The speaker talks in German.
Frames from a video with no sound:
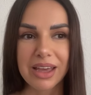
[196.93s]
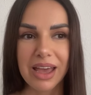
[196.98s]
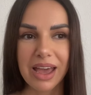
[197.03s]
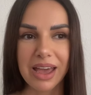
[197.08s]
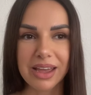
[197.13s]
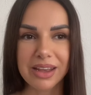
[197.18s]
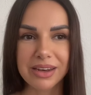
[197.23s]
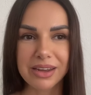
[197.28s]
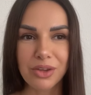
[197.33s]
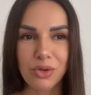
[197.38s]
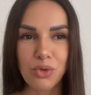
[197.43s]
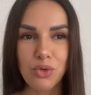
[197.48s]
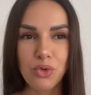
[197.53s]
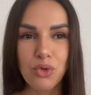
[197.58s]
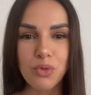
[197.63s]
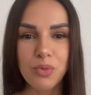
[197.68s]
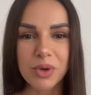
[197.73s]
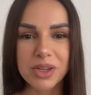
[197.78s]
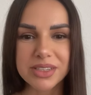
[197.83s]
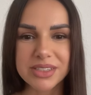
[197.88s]
eine
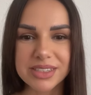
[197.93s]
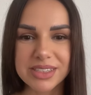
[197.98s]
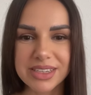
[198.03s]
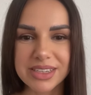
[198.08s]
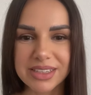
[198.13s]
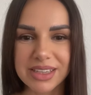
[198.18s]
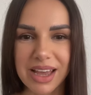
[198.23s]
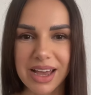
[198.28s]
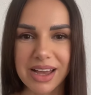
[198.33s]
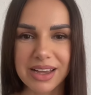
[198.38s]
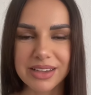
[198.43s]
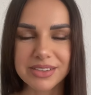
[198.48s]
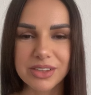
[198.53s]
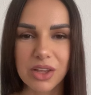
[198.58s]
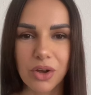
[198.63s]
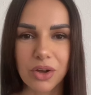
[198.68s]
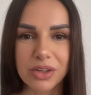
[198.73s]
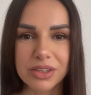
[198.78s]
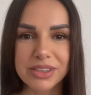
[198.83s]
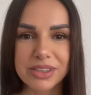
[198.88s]
Übersicht hast,
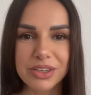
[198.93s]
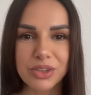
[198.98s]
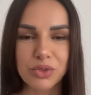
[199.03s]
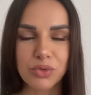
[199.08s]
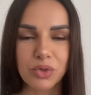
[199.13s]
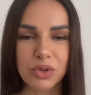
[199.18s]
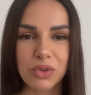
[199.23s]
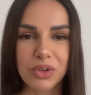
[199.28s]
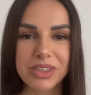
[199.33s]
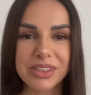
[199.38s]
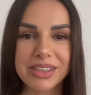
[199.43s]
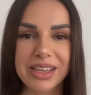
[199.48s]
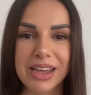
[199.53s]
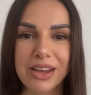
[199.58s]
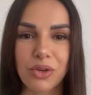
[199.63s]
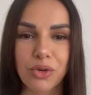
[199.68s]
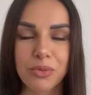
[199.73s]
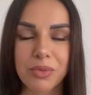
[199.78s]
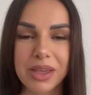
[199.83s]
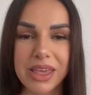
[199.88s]
auch nicht nur in
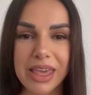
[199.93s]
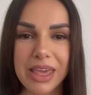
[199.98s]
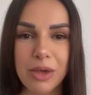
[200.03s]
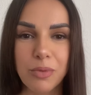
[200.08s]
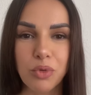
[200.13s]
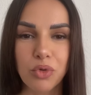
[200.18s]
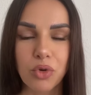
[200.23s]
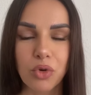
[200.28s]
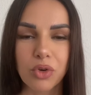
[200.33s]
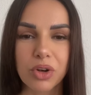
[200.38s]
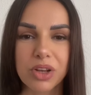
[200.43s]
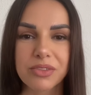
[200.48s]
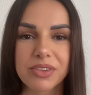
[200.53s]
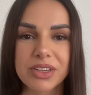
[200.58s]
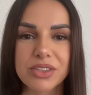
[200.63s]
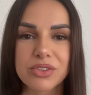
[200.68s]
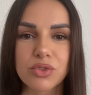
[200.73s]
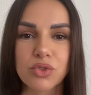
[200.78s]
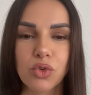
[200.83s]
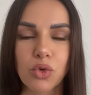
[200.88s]
deiner Umgebung oder wenn
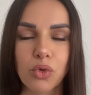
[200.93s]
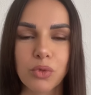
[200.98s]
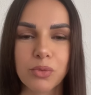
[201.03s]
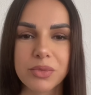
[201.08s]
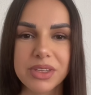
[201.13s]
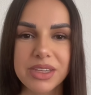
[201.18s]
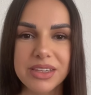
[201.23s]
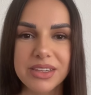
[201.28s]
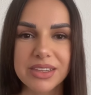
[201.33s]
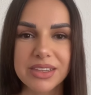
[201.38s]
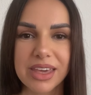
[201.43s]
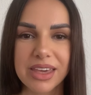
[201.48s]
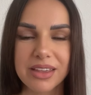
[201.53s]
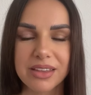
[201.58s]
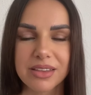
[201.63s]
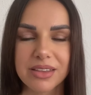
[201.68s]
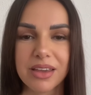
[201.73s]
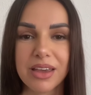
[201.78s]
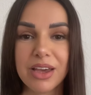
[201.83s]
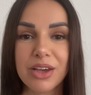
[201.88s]
es nur um dich
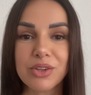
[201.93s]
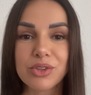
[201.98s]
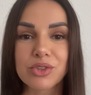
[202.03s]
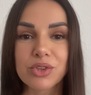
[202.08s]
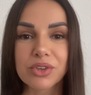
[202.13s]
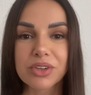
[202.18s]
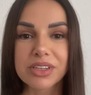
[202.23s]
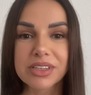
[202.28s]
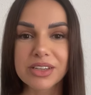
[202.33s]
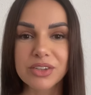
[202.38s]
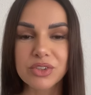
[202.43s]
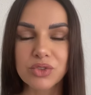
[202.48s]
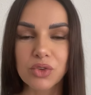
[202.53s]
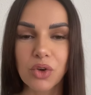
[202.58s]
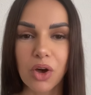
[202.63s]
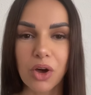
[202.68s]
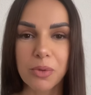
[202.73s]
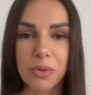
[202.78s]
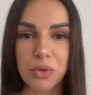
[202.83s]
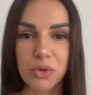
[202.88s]
geht, sondern dass du
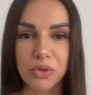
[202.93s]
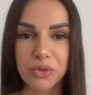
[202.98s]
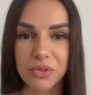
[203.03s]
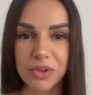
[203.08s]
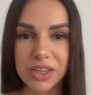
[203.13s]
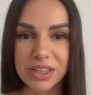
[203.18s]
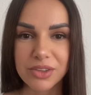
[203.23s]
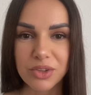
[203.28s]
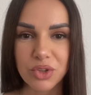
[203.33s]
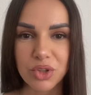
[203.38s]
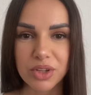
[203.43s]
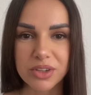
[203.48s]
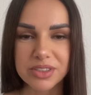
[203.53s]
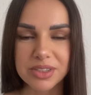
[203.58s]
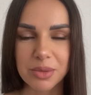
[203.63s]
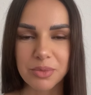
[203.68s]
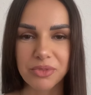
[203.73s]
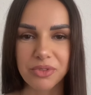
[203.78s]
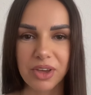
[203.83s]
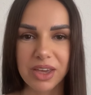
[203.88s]
auch prophetisches
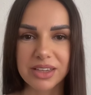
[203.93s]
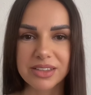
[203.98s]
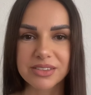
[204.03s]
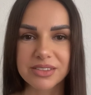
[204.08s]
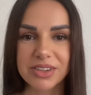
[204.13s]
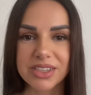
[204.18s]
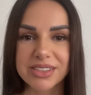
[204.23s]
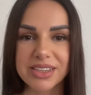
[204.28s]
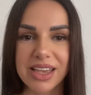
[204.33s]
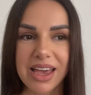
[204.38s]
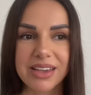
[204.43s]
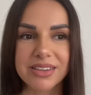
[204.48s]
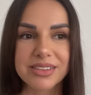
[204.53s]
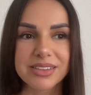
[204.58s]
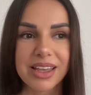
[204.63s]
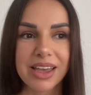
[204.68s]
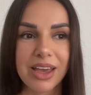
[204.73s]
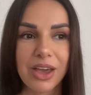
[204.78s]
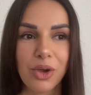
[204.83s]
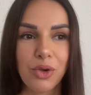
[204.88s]
empfängst, was heißt
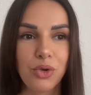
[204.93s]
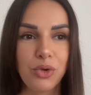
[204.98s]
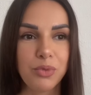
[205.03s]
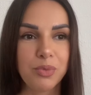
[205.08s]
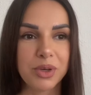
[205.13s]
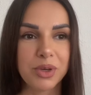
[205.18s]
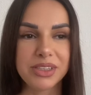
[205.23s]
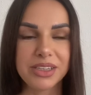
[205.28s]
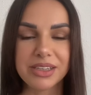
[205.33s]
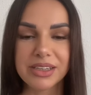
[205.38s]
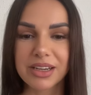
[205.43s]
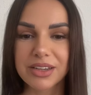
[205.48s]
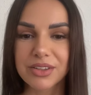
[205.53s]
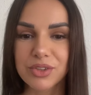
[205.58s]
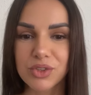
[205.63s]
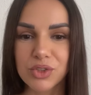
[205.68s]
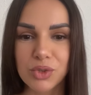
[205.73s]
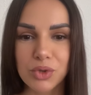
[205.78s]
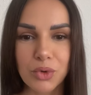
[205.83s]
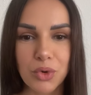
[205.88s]
über die
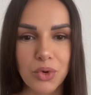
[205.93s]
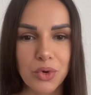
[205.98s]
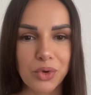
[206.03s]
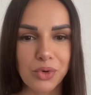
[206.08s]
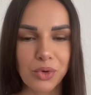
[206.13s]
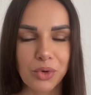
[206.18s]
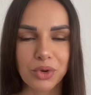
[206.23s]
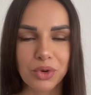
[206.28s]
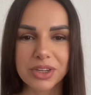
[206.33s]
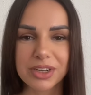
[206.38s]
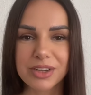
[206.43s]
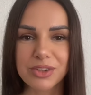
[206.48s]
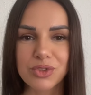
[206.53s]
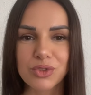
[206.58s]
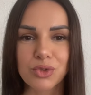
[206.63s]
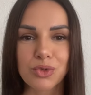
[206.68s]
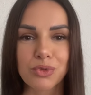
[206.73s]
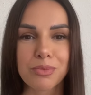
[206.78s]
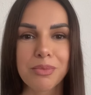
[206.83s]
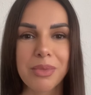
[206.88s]
Nation oder dass
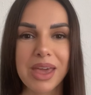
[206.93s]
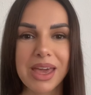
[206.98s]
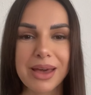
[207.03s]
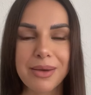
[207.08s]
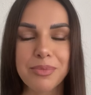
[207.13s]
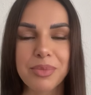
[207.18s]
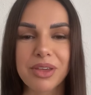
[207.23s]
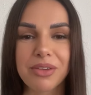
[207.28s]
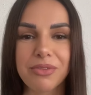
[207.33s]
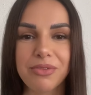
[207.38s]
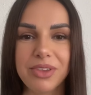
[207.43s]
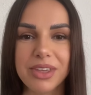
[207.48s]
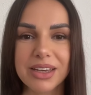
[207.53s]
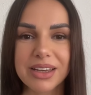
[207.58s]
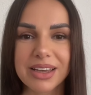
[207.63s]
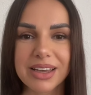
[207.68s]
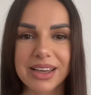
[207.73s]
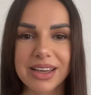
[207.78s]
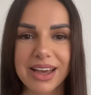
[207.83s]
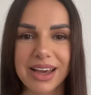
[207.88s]
du mehr
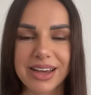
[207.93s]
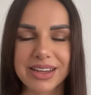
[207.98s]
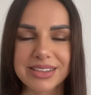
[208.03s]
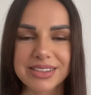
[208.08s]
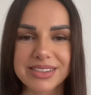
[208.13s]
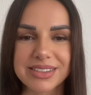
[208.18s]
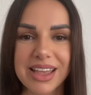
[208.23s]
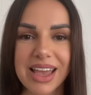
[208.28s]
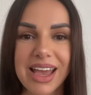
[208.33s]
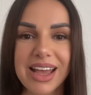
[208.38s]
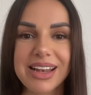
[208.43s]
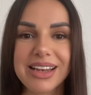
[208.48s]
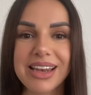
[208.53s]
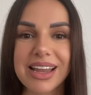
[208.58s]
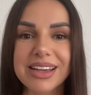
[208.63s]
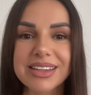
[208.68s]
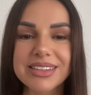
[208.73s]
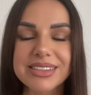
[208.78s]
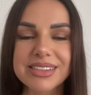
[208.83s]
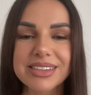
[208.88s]
bewirken kannst.
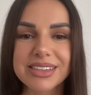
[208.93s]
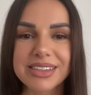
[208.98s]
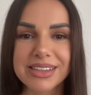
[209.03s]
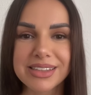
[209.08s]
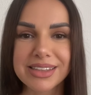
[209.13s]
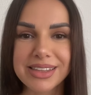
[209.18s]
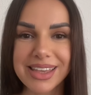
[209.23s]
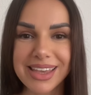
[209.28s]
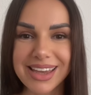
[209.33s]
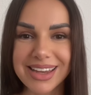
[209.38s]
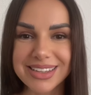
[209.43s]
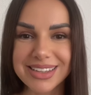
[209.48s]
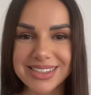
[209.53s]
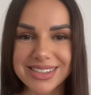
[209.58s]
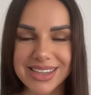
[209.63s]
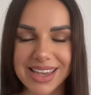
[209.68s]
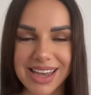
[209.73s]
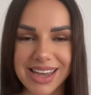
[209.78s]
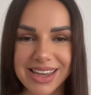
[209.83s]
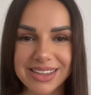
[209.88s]
Lass dich in der
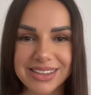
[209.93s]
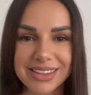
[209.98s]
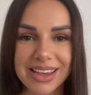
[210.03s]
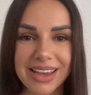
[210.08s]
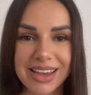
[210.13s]
Zeit